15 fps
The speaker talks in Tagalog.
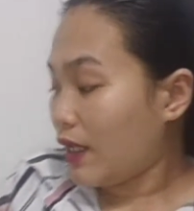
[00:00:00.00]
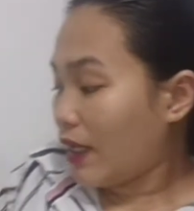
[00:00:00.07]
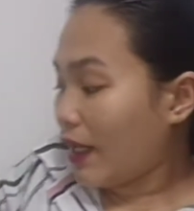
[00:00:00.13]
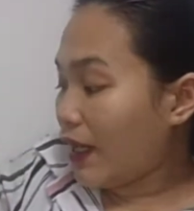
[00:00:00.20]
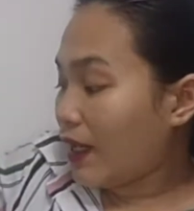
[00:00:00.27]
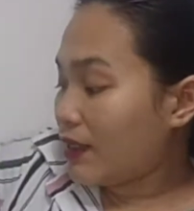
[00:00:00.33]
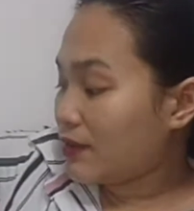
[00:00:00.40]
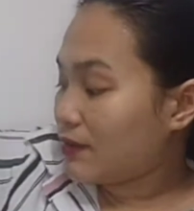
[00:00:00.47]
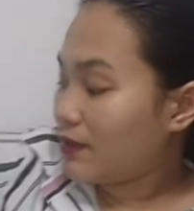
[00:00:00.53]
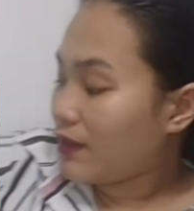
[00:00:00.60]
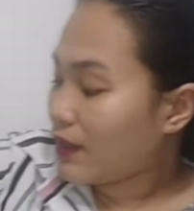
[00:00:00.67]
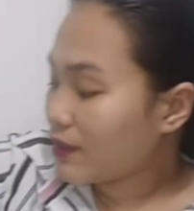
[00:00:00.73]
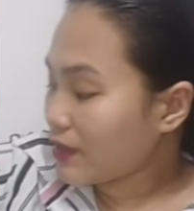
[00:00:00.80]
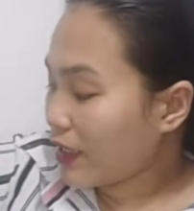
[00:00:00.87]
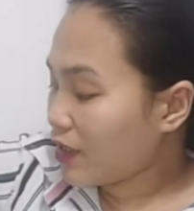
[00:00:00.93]
At
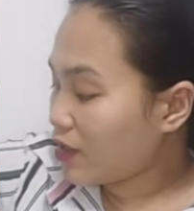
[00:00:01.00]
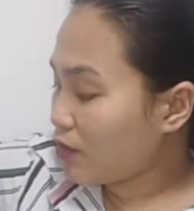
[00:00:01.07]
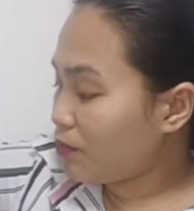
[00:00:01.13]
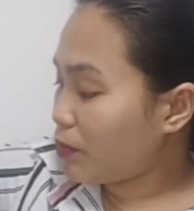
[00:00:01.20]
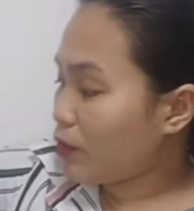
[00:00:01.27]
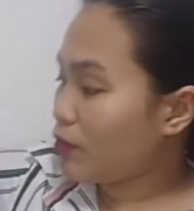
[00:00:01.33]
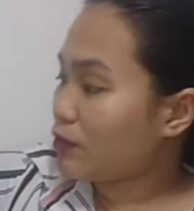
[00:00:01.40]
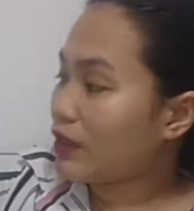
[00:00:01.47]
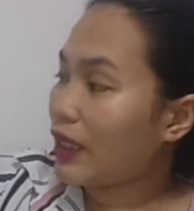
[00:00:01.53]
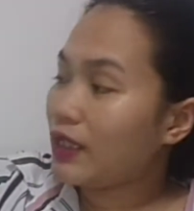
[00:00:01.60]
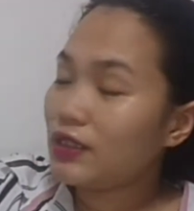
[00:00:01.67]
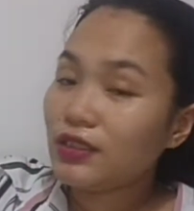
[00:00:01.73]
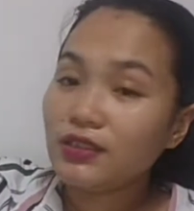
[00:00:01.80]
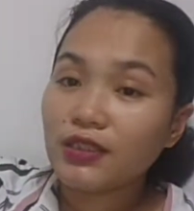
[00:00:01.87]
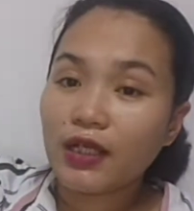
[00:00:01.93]
excited po yung
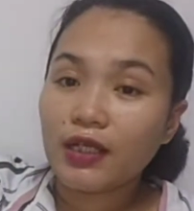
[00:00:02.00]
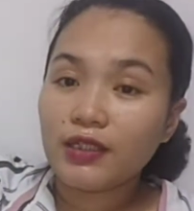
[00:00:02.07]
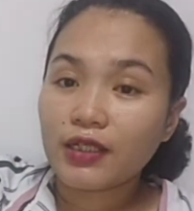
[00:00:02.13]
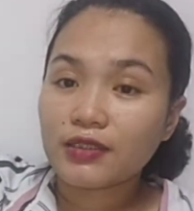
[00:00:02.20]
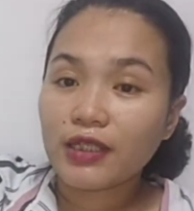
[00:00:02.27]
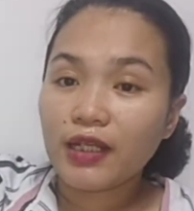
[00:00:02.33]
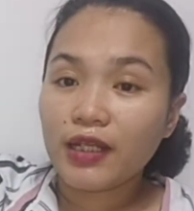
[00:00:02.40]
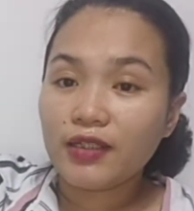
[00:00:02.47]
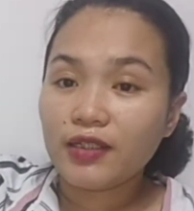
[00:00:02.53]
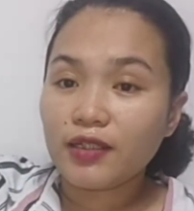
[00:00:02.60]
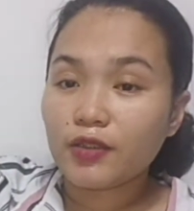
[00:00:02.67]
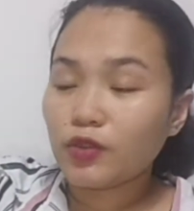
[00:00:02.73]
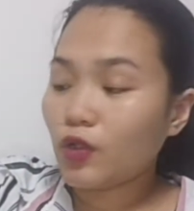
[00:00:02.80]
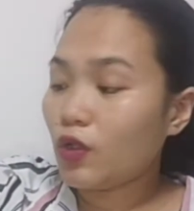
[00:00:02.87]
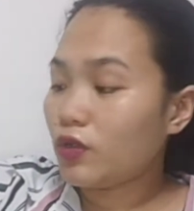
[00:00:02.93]
daddy niya, nagdala
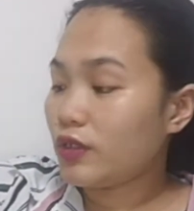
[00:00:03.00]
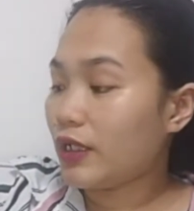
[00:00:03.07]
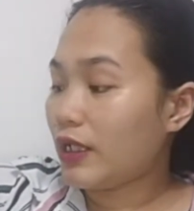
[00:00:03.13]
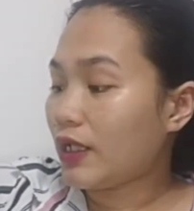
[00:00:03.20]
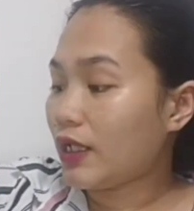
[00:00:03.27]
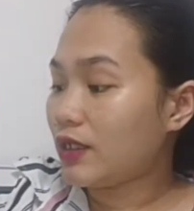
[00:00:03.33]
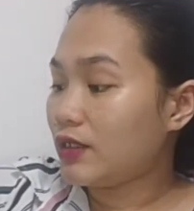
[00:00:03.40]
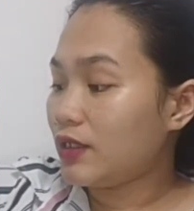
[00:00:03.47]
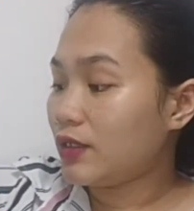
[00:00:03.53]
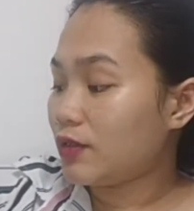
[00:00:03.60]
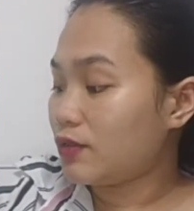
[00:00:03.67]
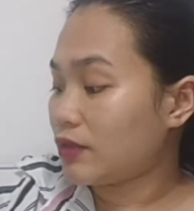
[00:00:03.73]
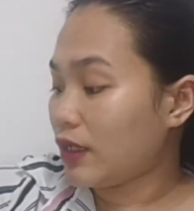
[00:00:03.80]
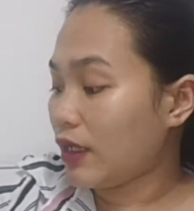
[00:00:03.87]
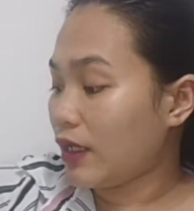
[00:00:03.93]
nito, nilagay dito
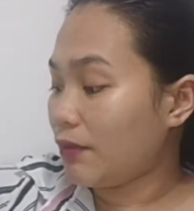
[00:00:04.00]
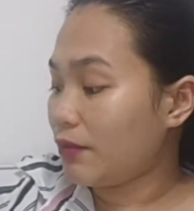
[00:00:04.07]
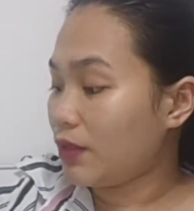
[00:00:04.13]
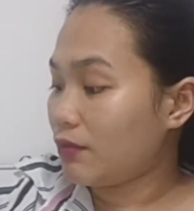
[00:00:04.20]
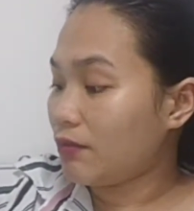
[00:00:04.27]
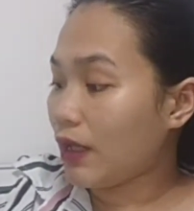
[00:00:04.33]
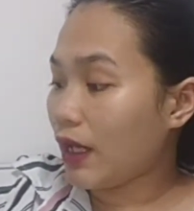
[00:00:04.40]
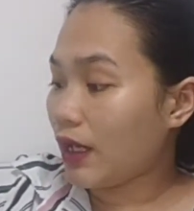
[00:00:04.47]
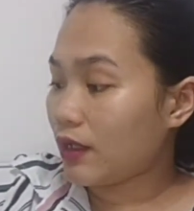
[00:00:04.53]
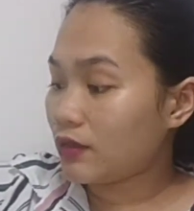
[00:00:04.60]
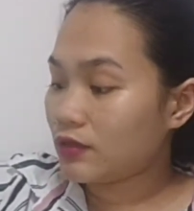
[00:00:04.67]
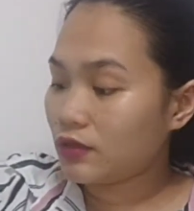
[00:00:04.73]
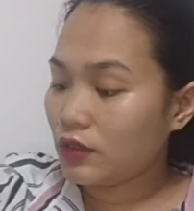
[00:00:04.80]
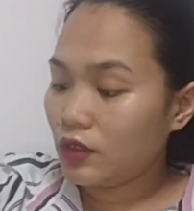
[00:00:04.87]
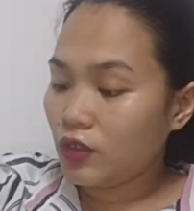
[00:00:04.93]
sa aming
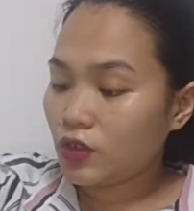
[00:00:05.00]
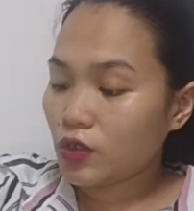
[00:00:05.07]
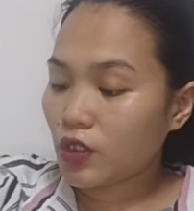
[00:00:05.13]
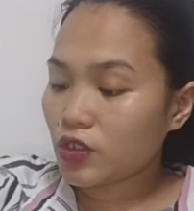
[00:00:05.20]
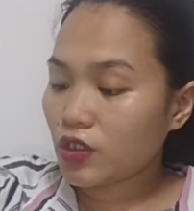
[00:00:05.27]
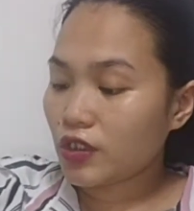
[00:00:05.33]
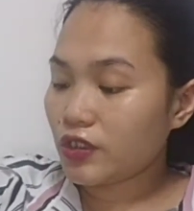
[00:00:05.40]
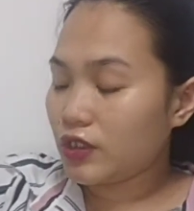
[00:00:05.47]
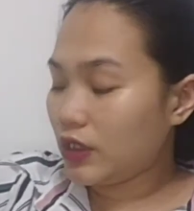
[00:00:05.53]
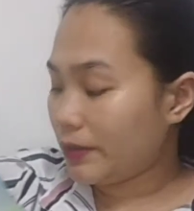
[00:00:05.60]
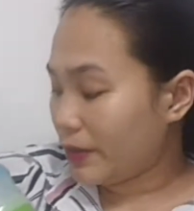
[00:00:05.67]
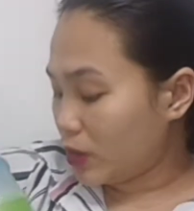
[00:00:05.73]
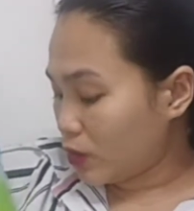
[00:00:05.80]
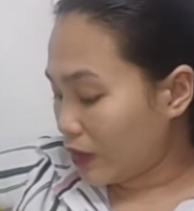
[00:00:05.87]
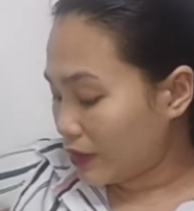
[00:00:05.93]
box. So, actually, hindi
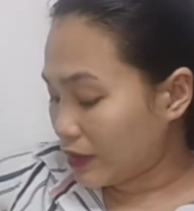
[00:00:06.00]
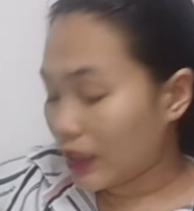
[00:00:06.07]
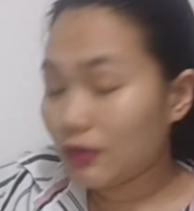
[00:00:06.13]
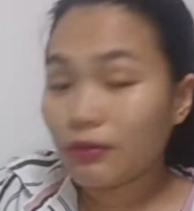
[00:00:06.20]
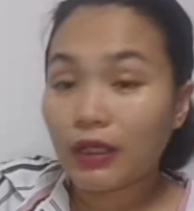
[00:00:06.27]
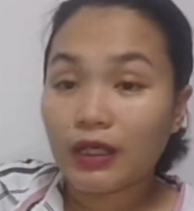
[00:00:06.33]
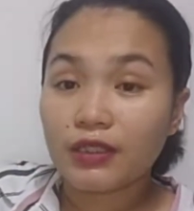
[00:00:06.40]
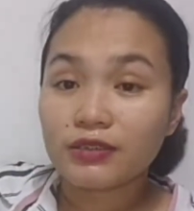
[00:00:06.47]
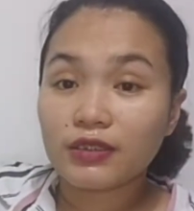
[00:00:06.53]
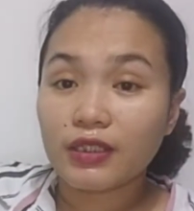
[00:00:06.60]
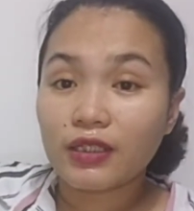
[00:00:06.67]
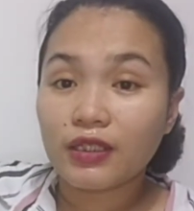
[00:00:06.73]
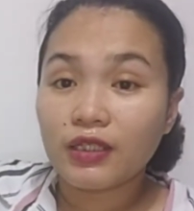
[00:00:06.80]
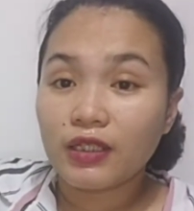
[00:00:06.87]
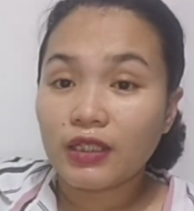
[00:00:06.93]
naman to kasama kasi